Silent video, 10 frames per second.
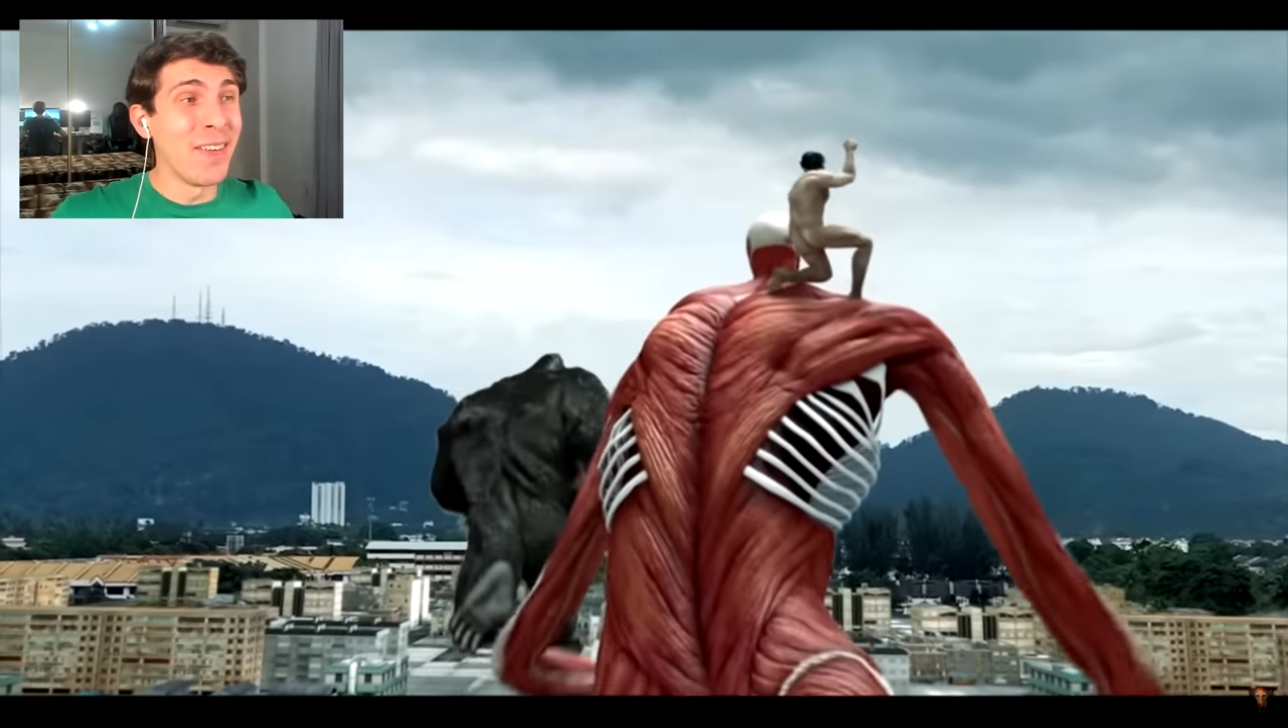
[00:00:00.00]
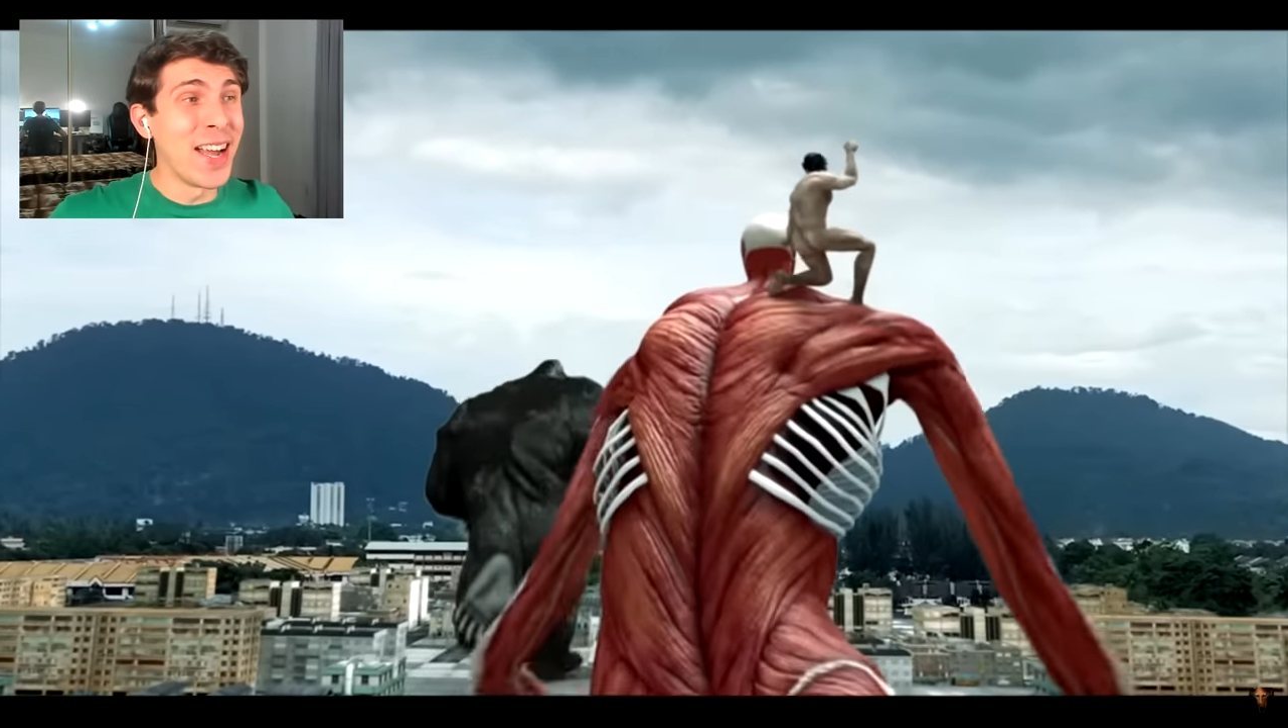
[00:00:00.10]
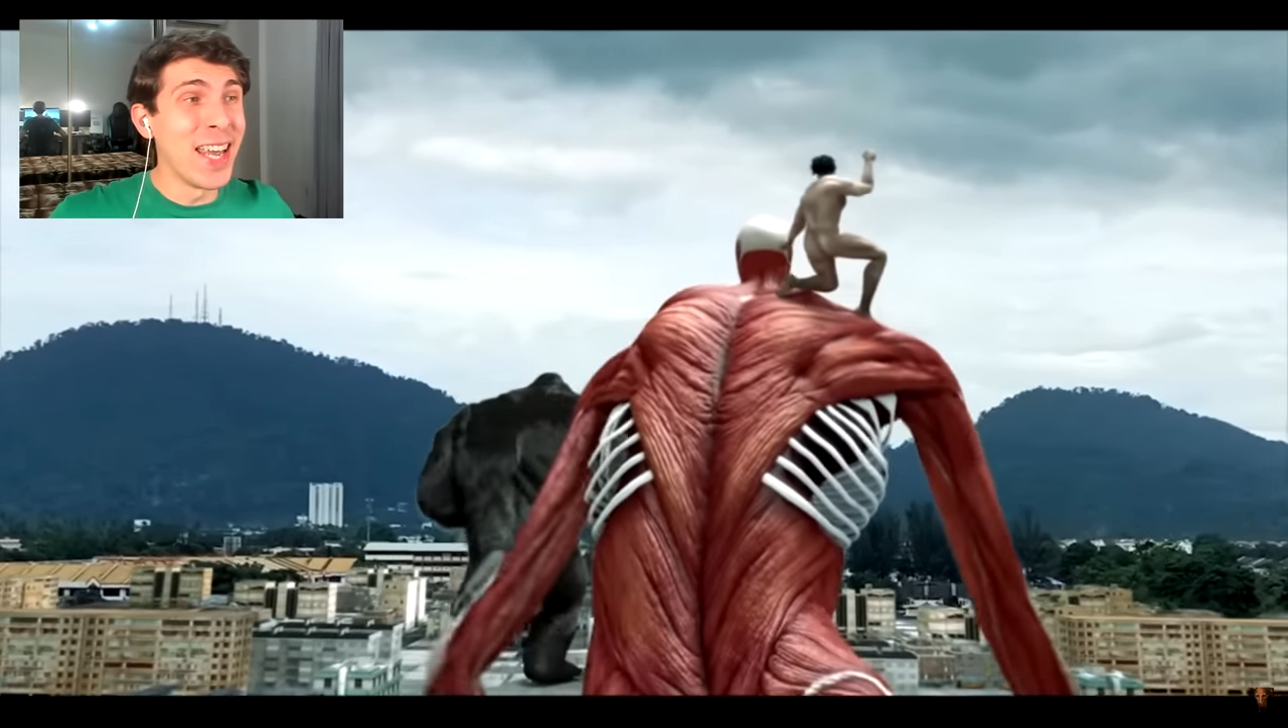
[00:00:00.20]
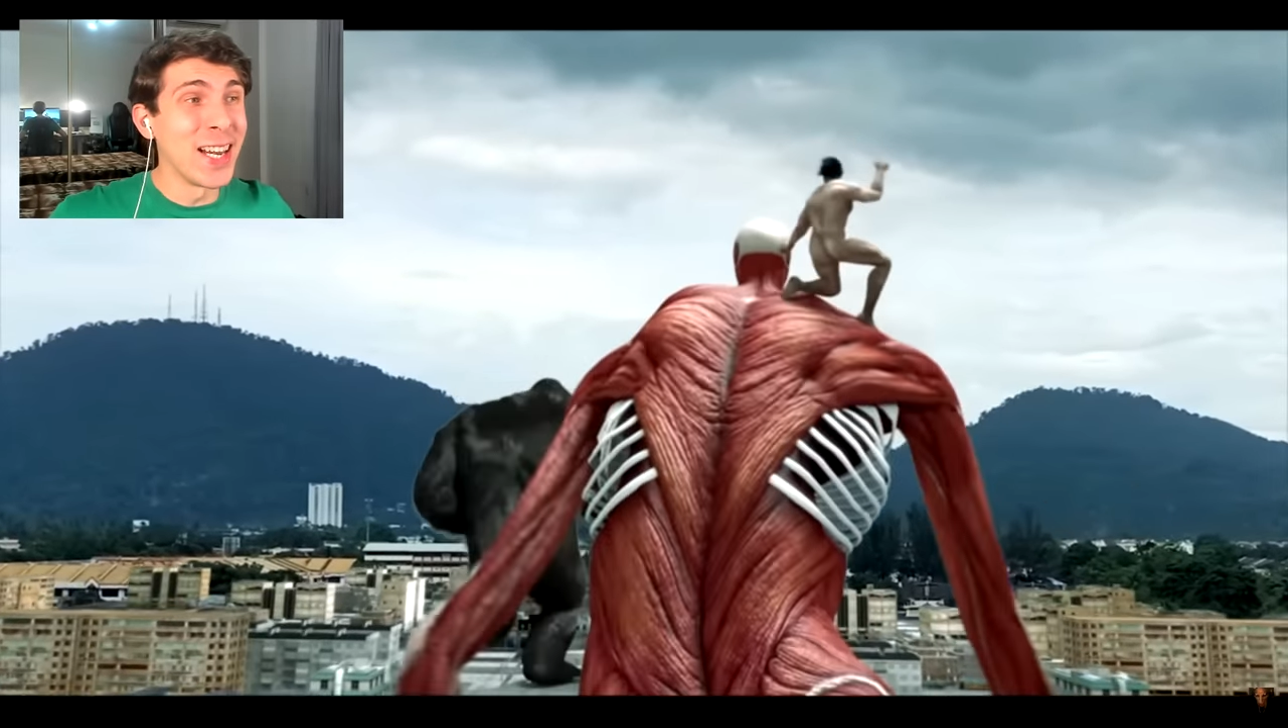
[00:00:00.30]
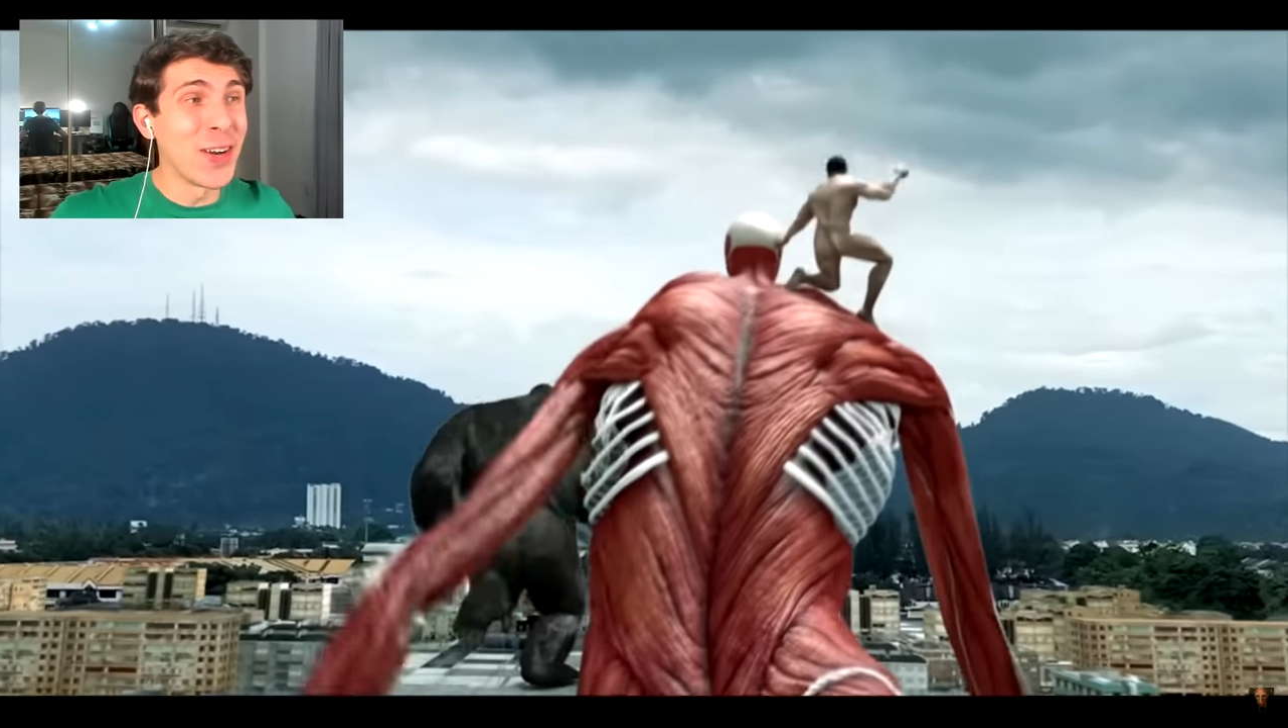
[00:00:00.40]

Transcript: van el